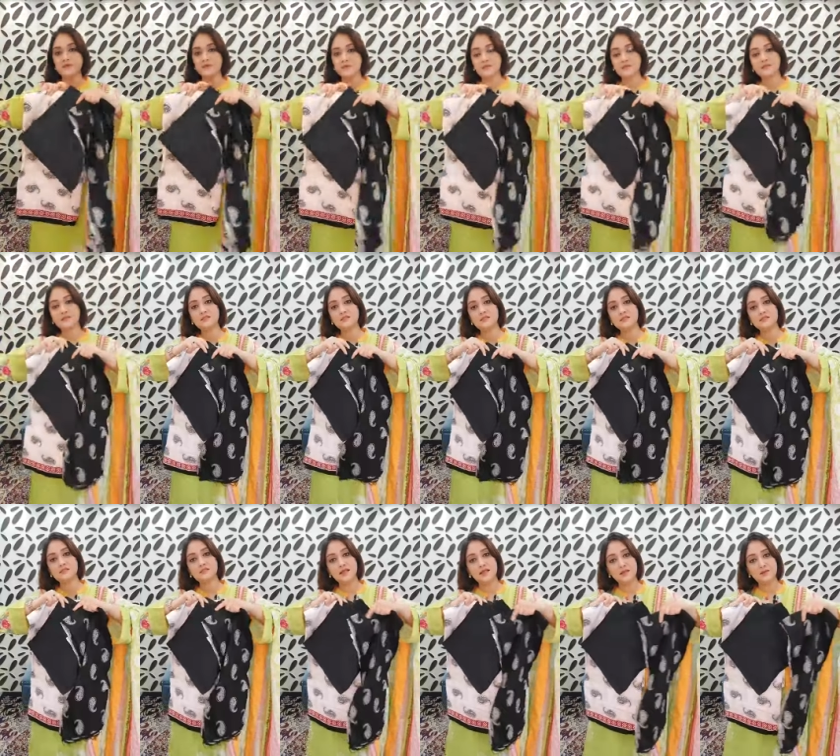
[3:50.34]
আছে ঠিক
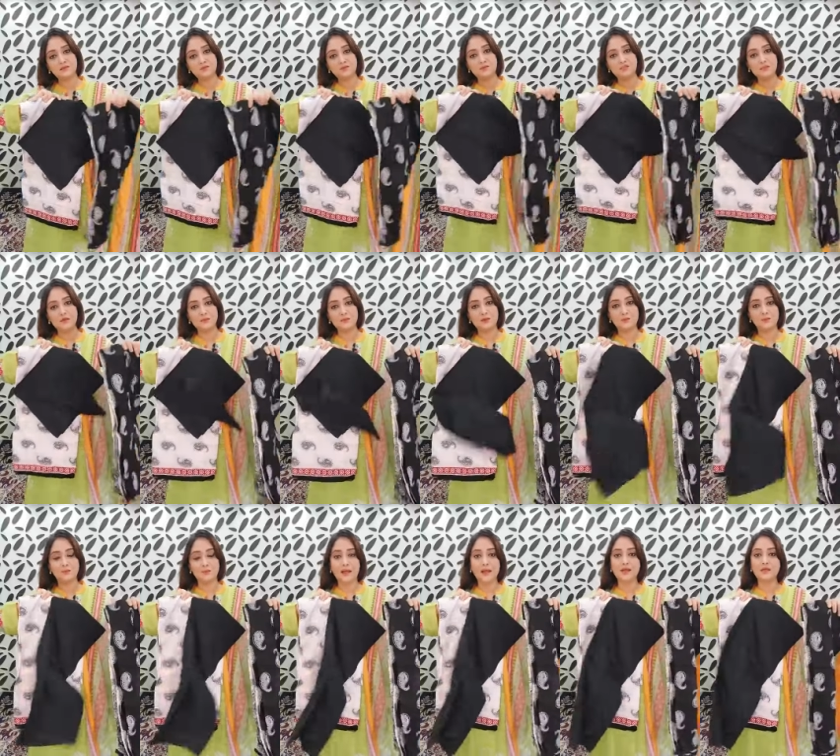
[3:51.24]
সেম হচ্ছে আপনারা
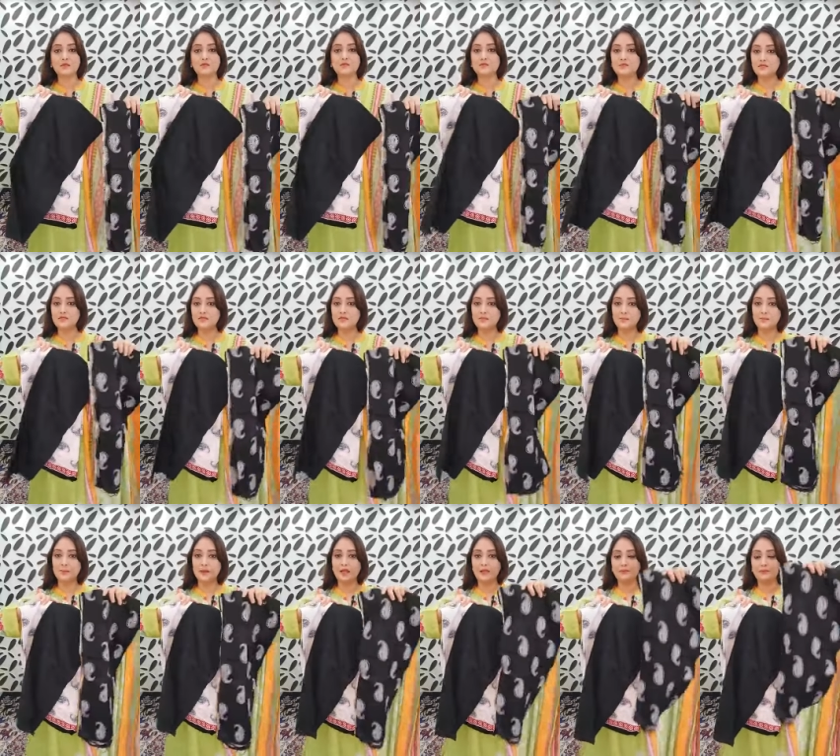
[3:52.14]
ব্ল্যাক চিকেন কারি
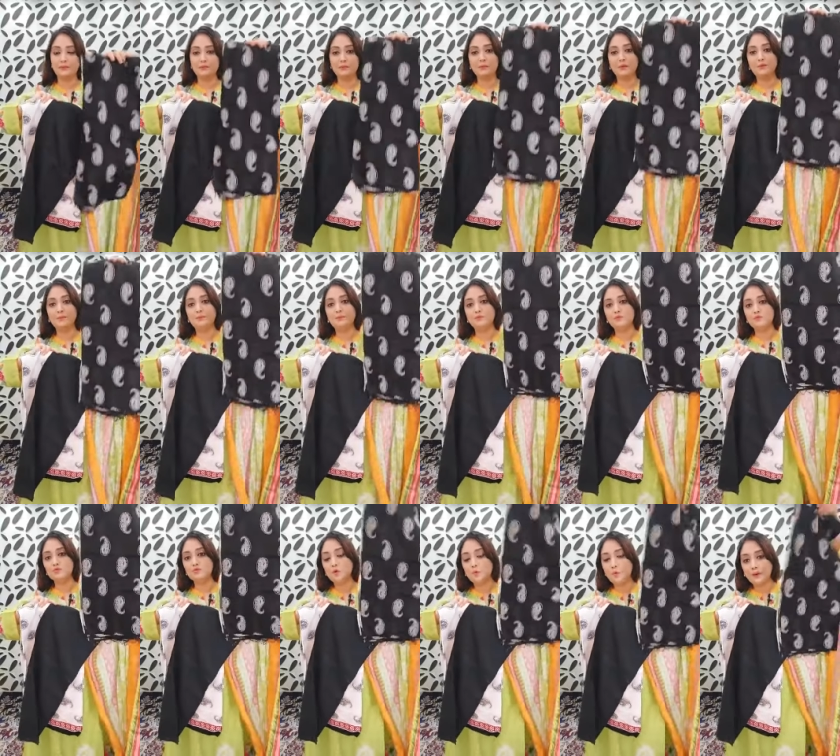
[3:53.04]
প্যান্ট পাবেন বাট
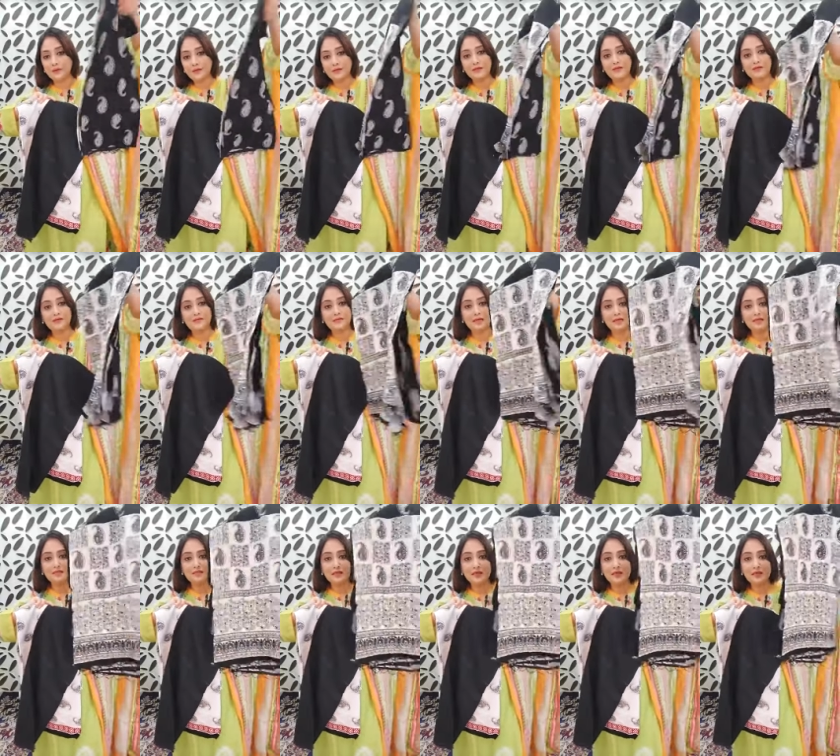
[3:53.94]
দোপাটার
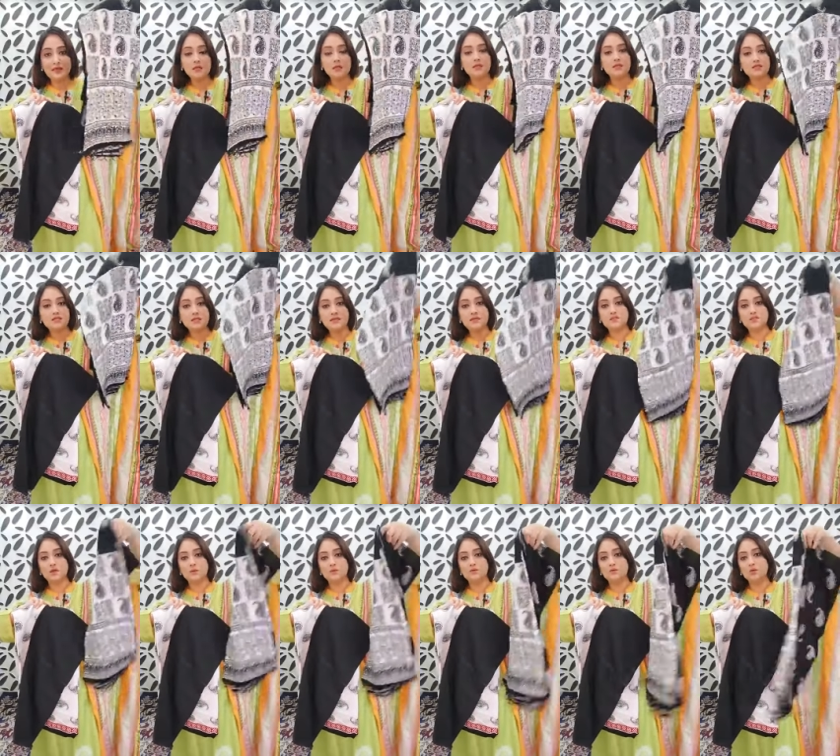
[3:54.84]
ডিজাইনটা চেঞ্জ
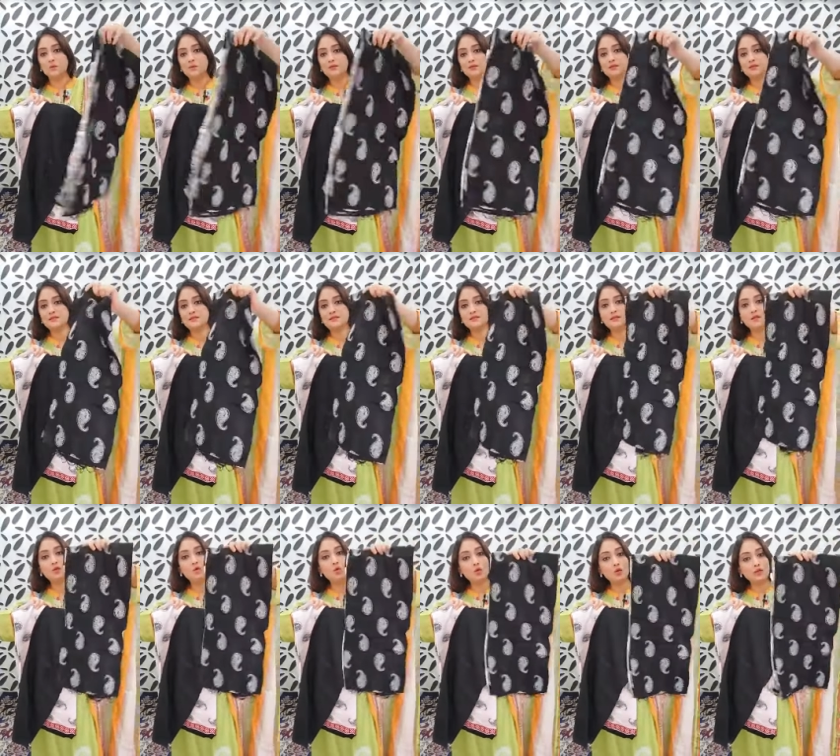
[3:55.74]
হবে দোপাট্টা ডিজাইনটা
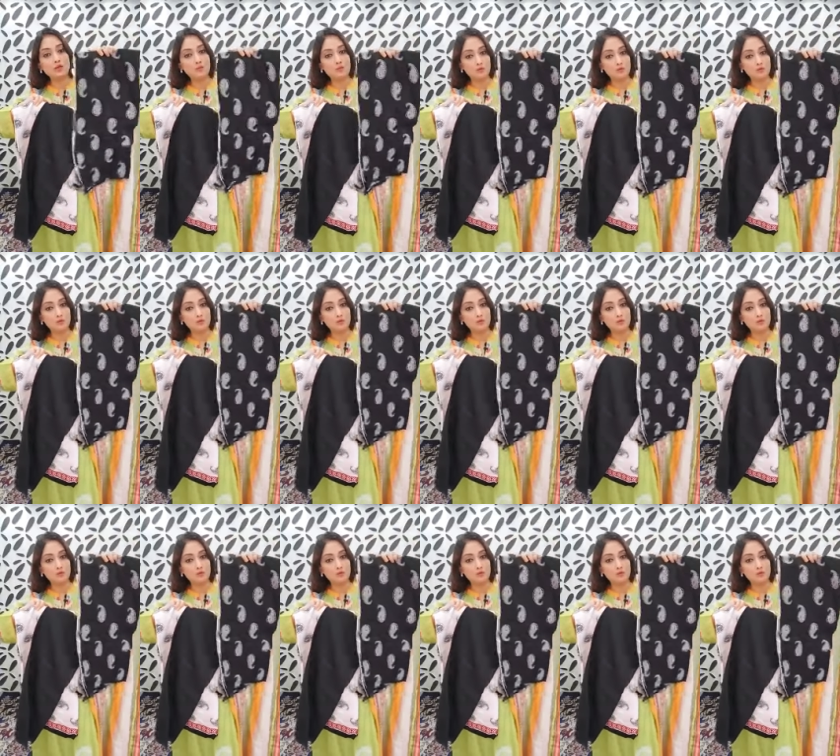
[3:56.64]
কলকি